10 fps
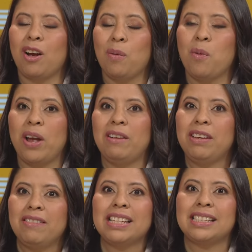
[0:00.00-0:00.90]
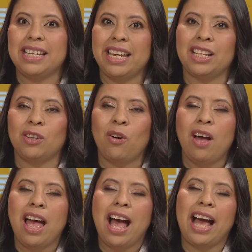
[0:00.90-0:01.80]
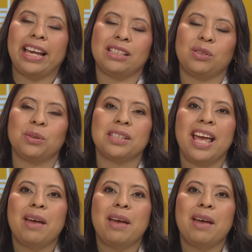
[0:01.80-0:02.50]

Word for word: como Él vive siguiendo a Jesús.